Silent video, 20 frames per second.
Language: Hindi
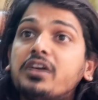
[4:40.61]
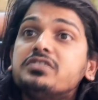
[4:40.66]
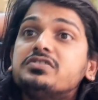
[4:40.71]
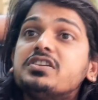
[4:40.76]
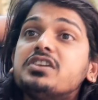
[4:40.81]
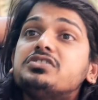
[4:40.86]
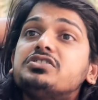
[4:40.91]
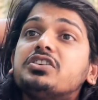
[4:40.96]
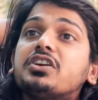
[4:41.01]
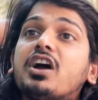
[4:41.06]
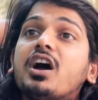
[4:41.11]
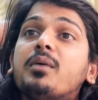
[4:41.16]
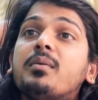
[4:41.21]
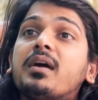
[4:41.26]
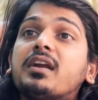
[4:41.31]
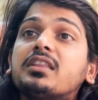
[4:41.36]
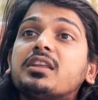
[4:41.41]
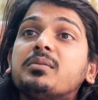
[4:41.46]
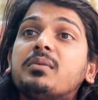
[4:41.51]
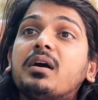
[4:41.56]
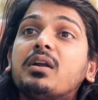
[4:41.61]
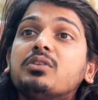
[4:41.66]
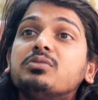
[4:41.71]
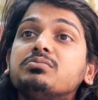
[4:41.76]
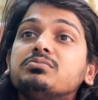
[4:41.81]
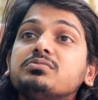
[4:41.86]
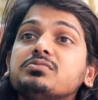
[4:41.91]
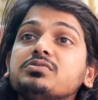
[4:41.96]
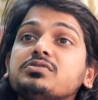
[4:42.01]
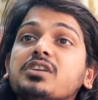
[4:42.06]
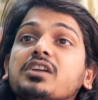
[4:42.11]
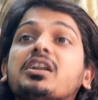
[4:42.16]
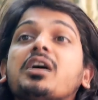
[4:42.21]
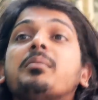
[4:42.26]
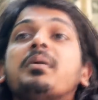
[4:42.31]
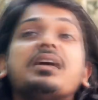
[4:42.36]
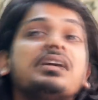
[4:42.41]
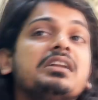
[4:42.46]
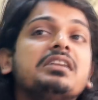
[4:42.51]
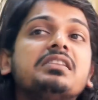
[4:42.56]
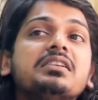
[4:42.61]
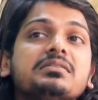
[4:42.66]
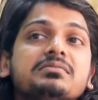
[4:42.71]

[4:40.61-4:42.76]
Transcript: कैसे चीखा मारते मालूम फाट ले